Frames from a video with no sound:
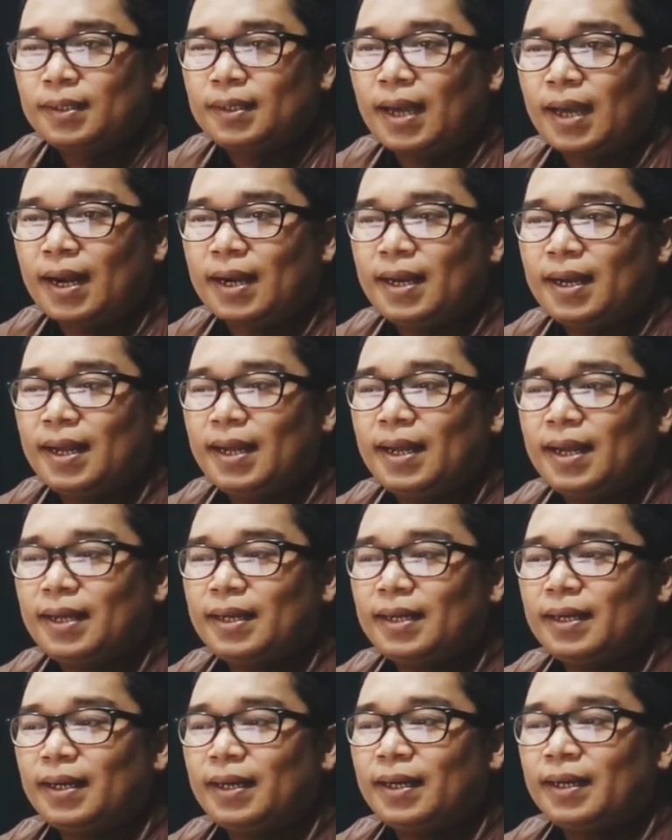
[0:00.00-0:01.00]

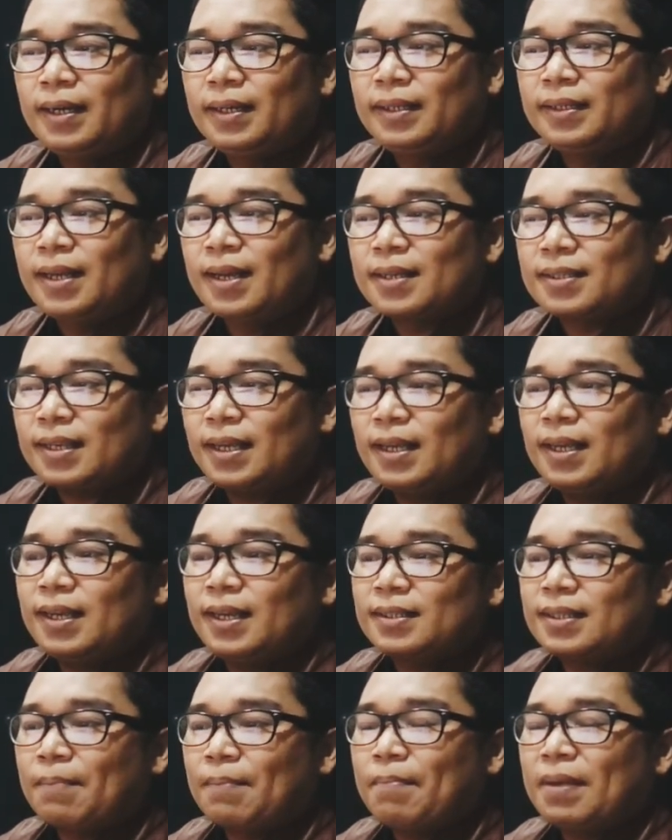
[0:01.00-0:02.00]
karena uh, yang
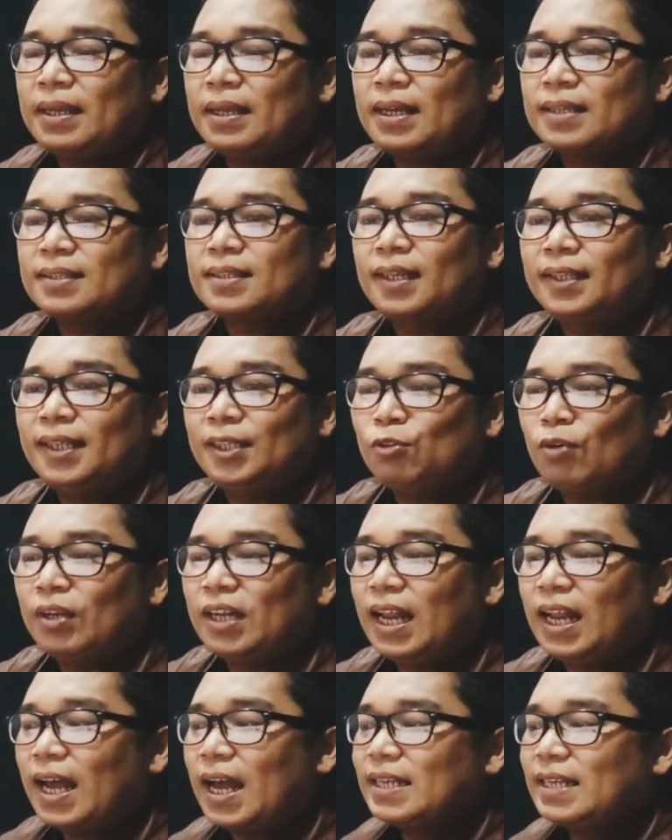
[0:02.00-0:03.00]
saya sampaikan saat itu
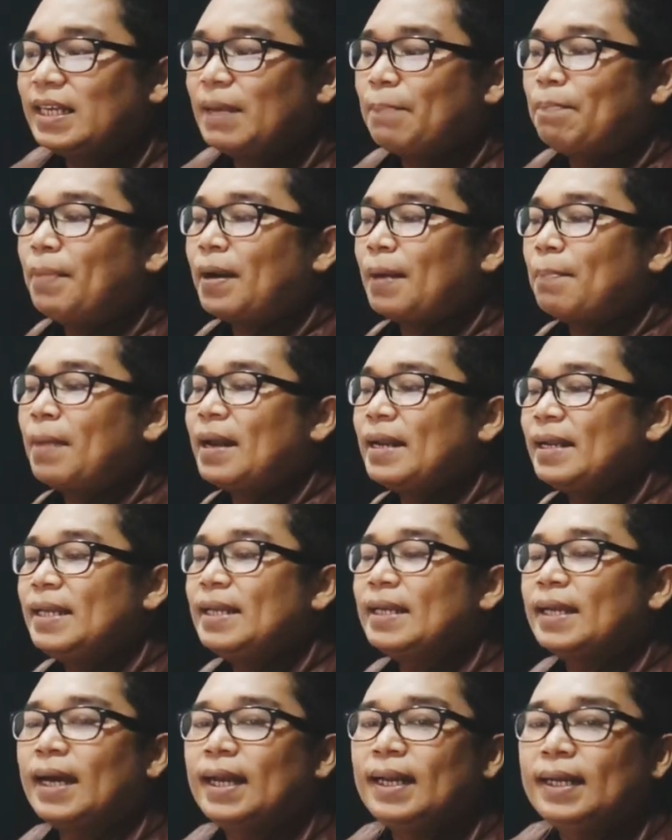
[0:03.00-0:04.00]
adalah hanya
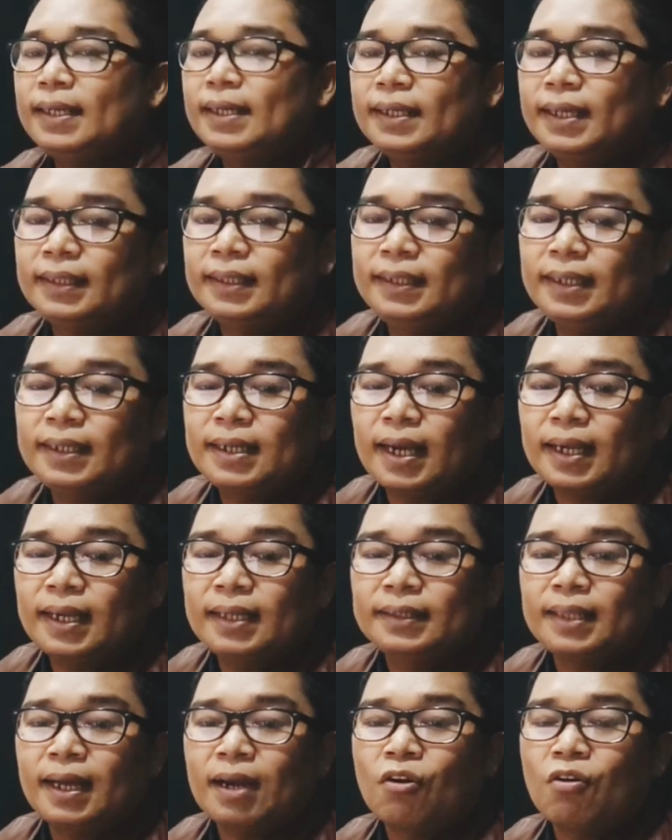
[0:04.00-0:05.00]
perbandingan ketika
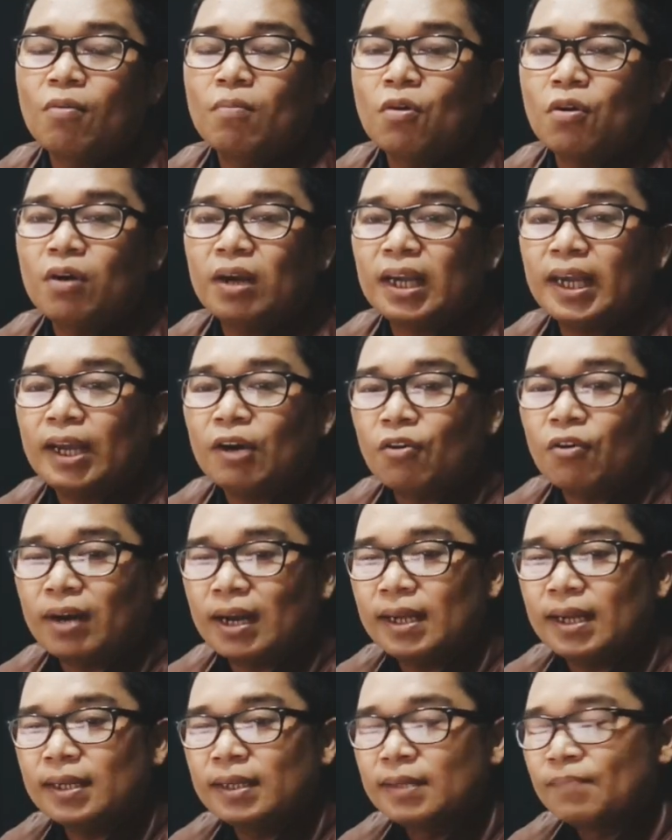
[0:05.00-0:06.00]
kita ngomong ke
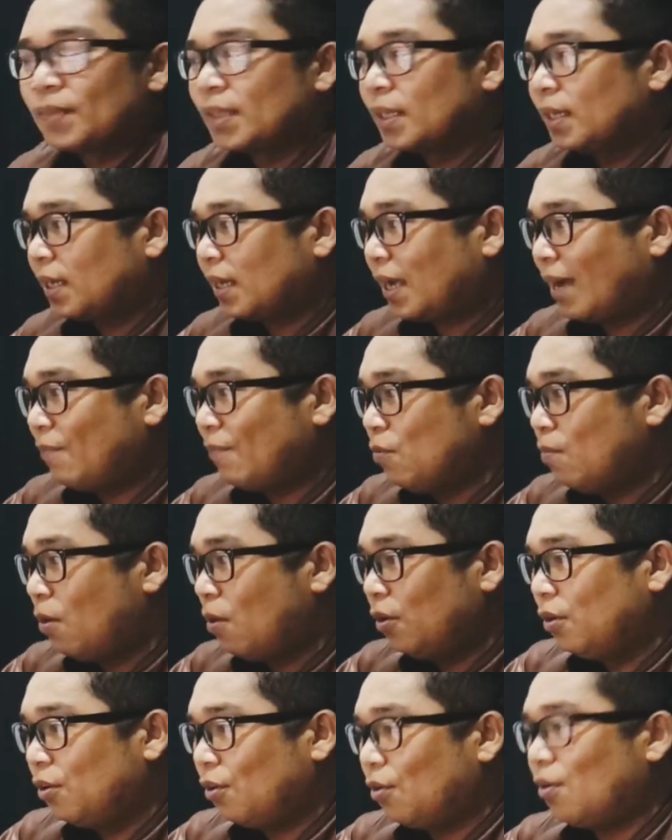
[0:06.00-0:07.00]
orang kamu
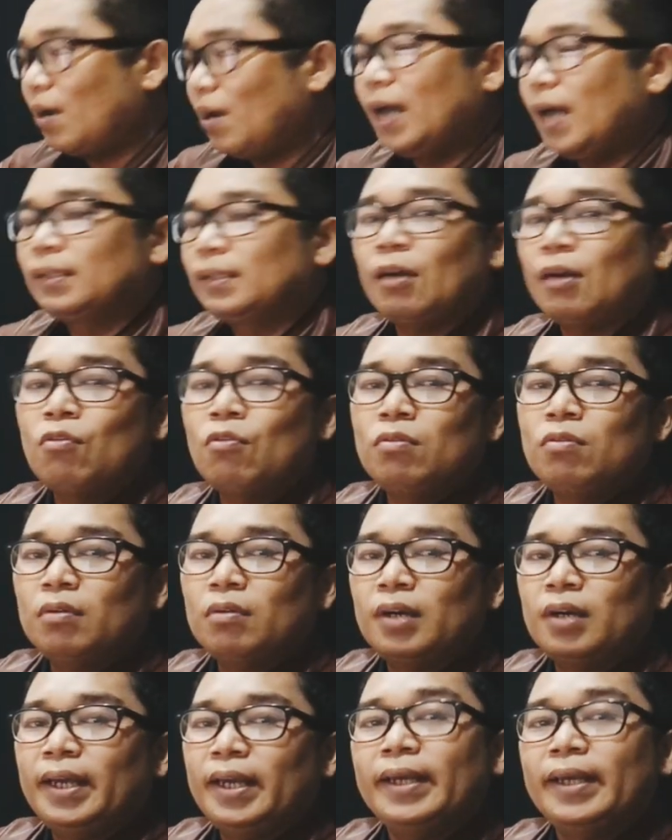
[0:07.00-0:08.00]
bodoh atau
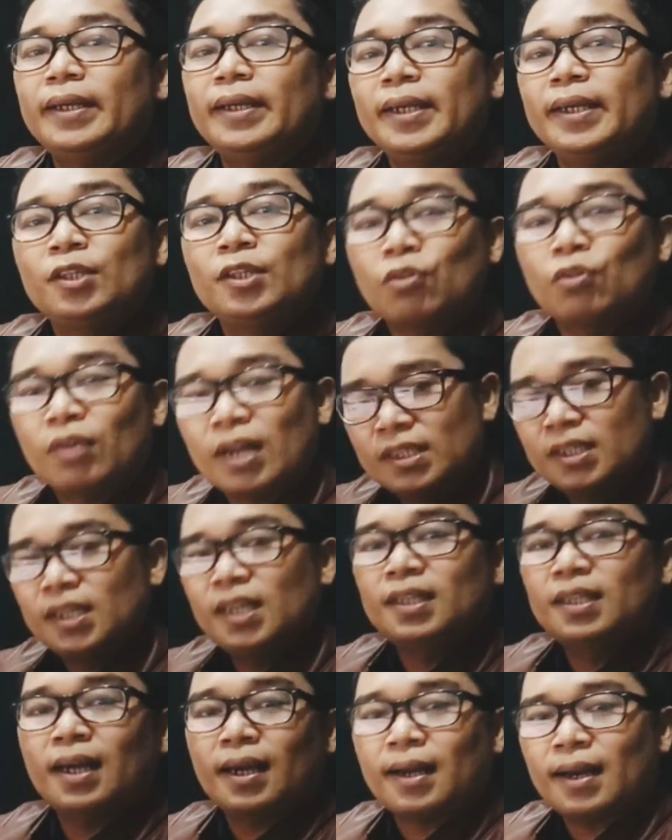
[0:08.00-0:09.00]
intonasi
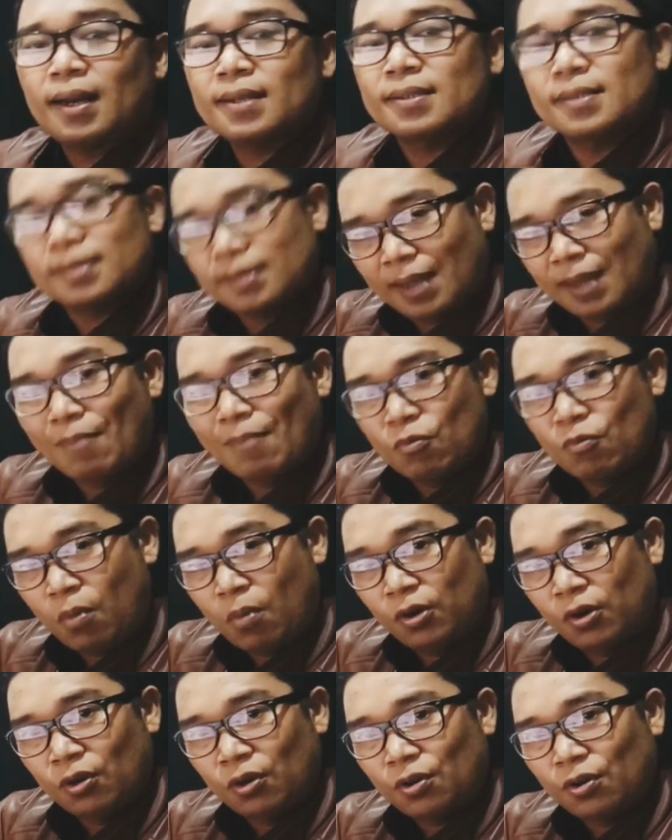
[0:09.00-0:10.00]
kita keras kamu
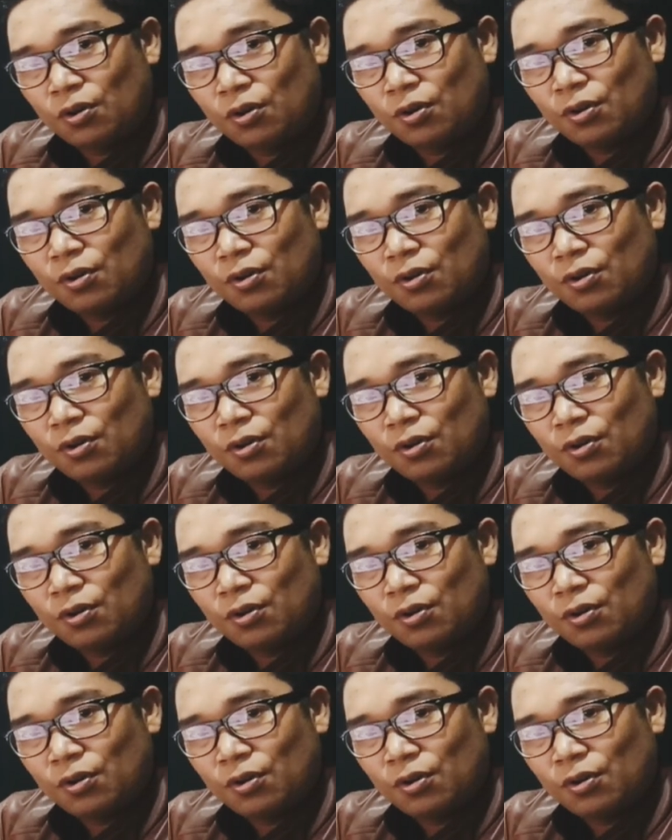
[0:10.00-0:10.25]
bodoh